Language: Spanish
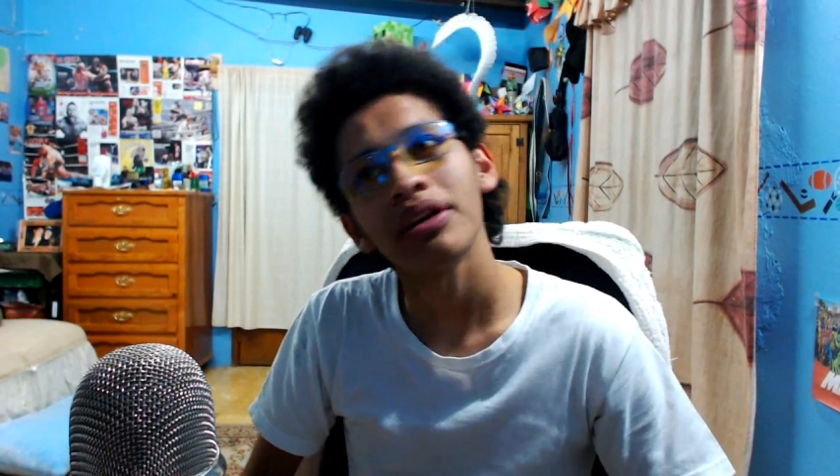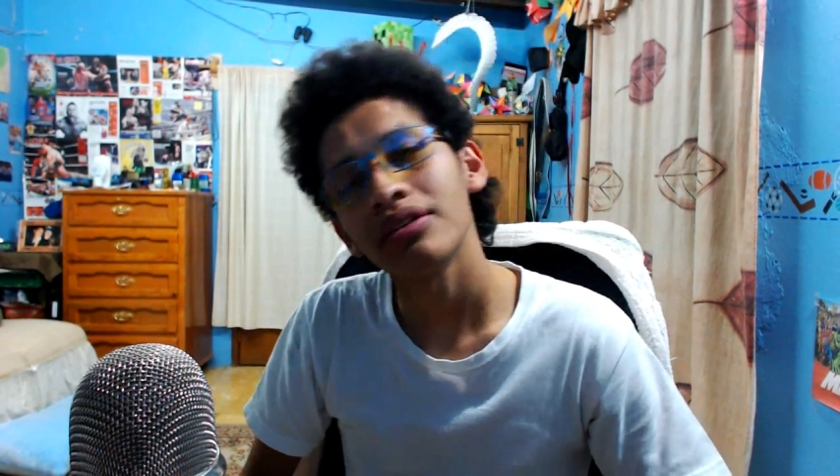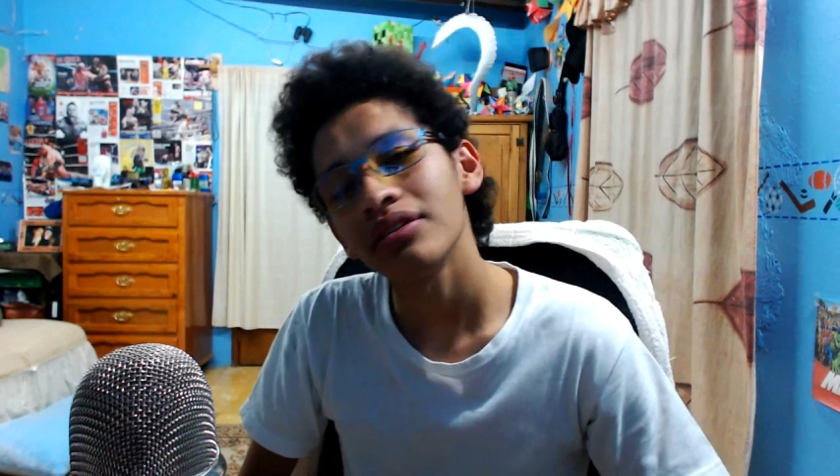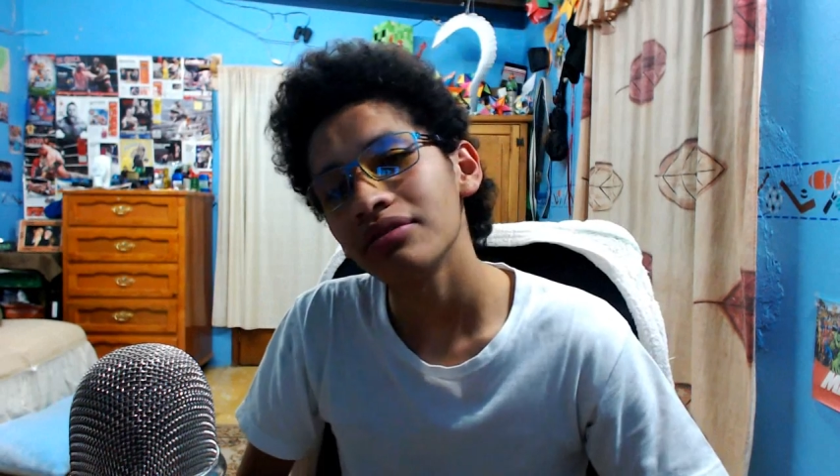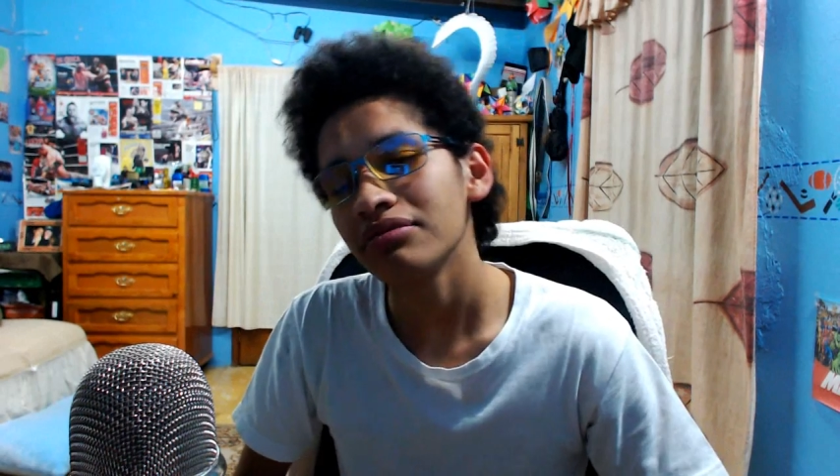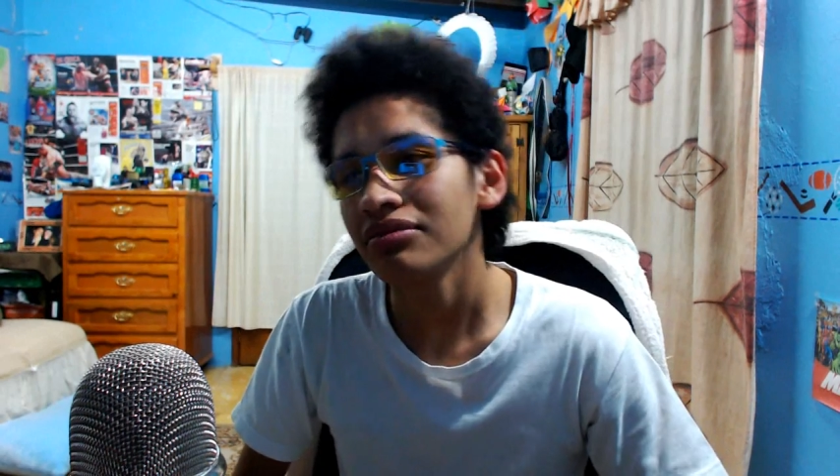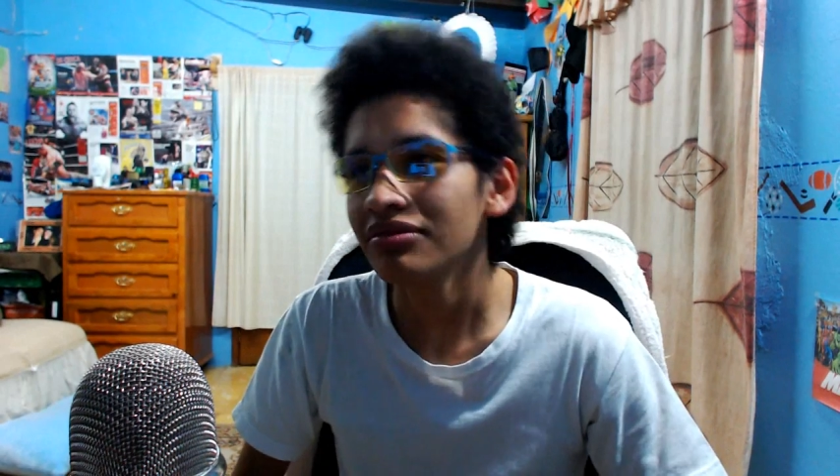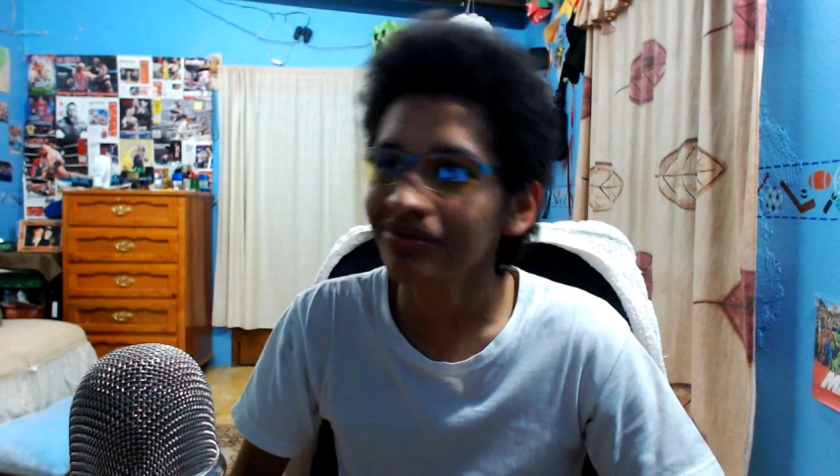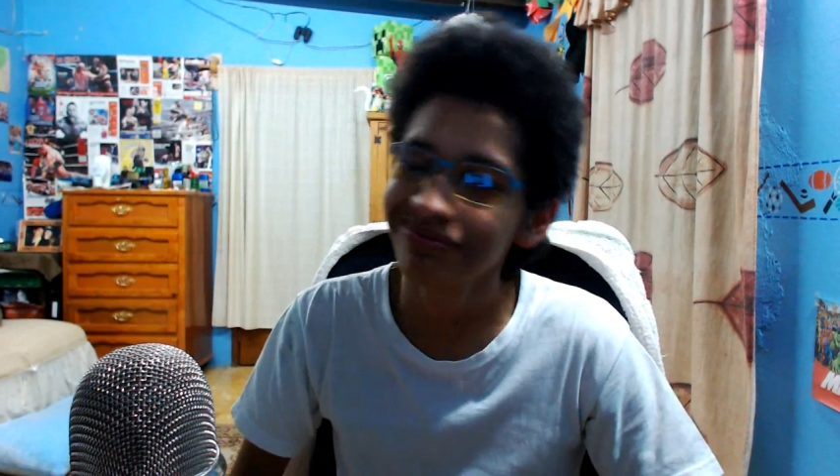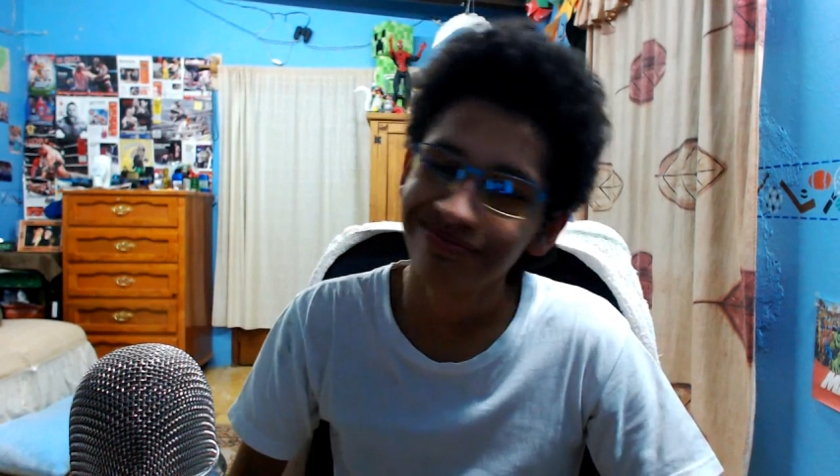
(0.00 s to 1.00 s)
pero
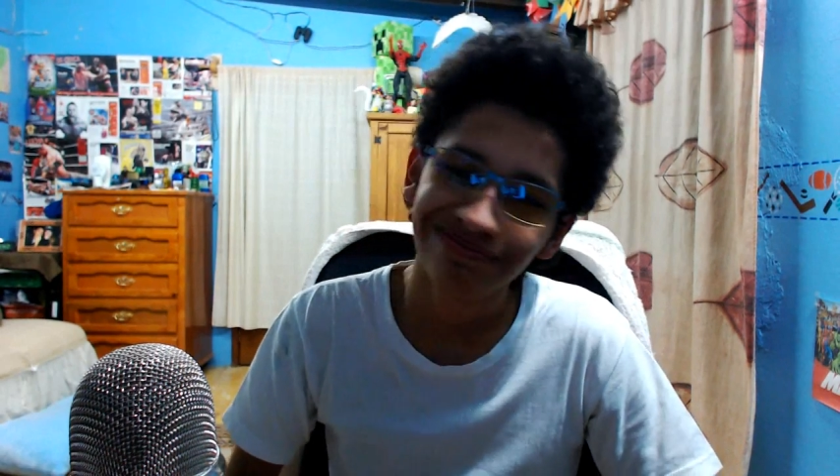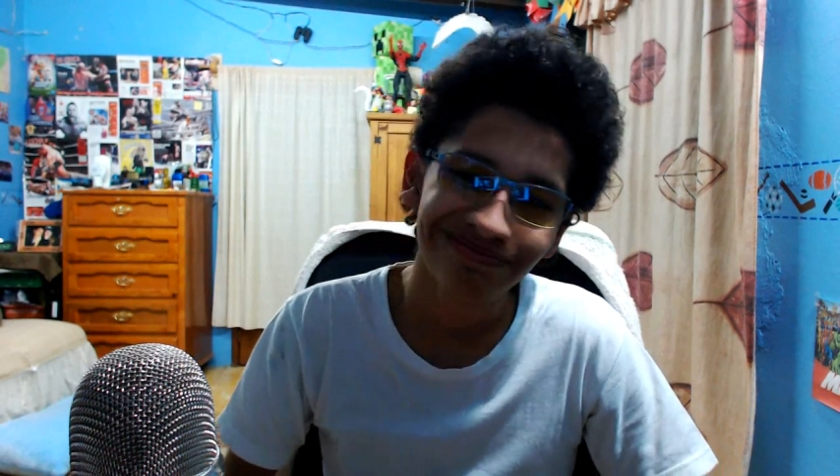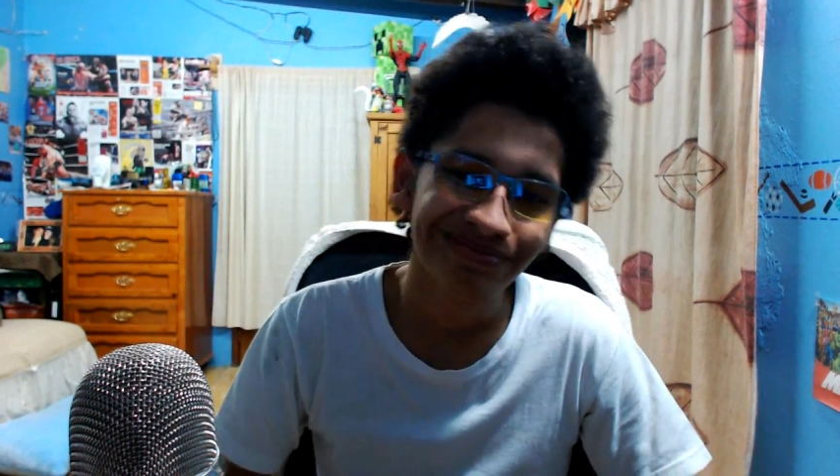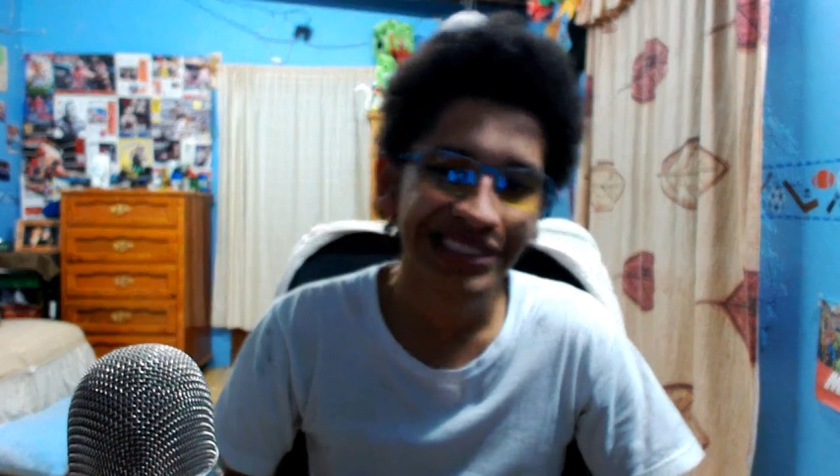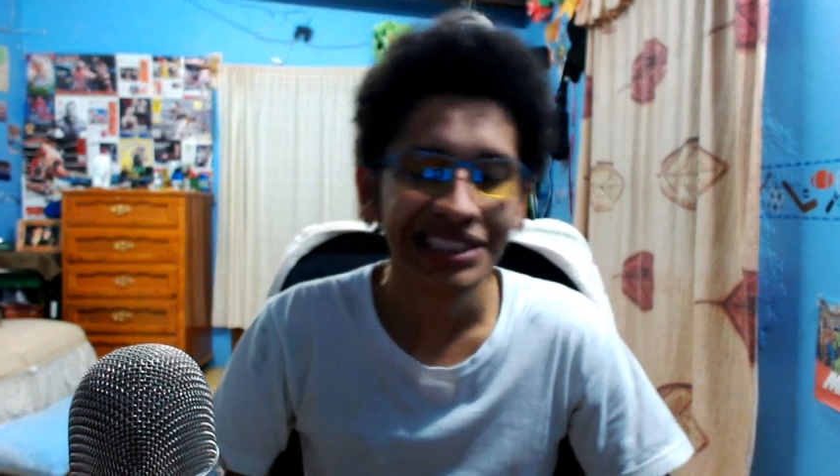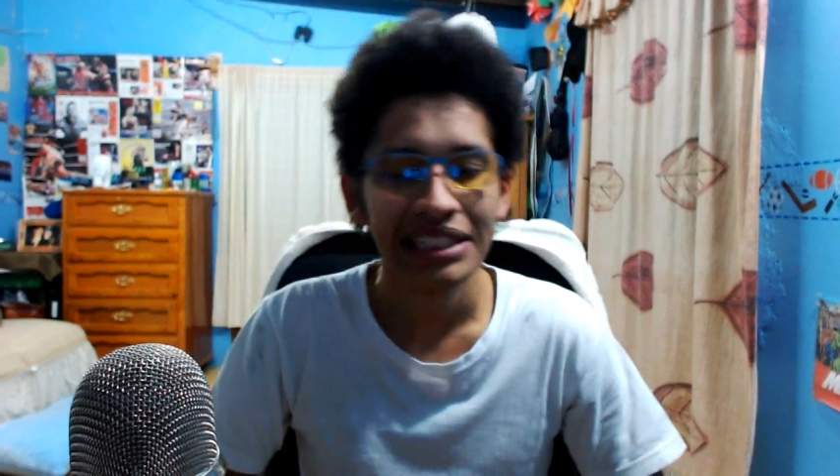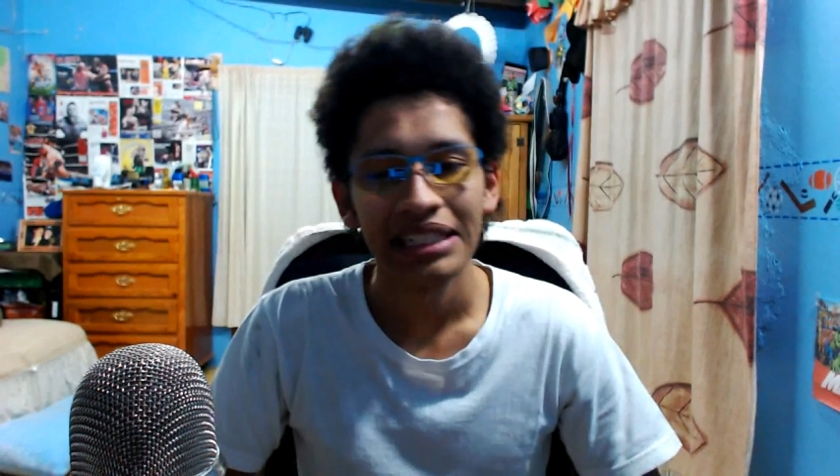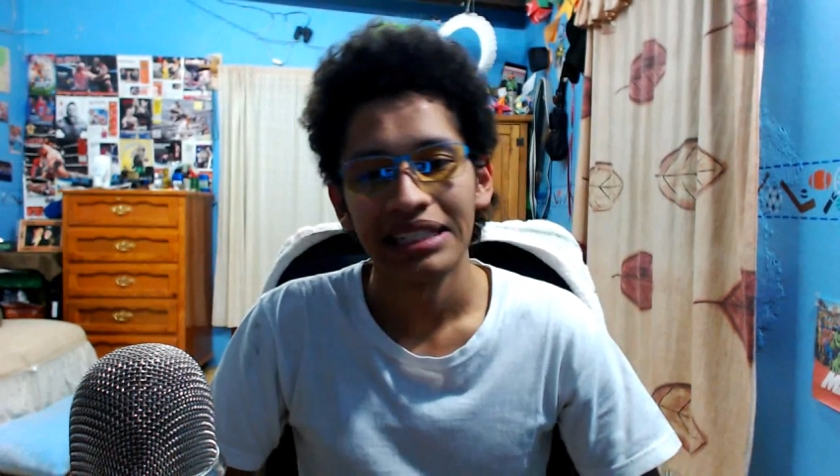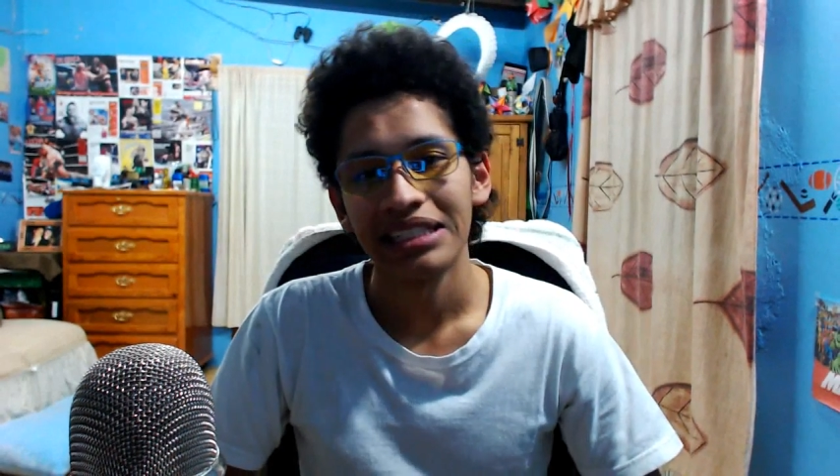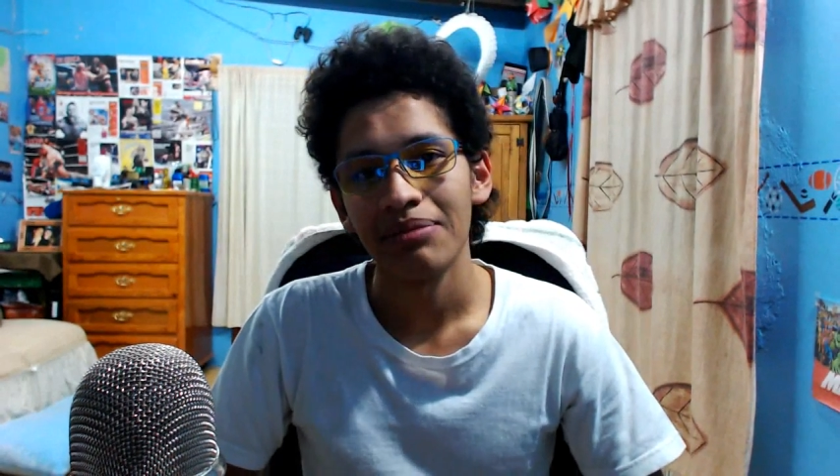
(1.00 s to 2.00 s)
mm,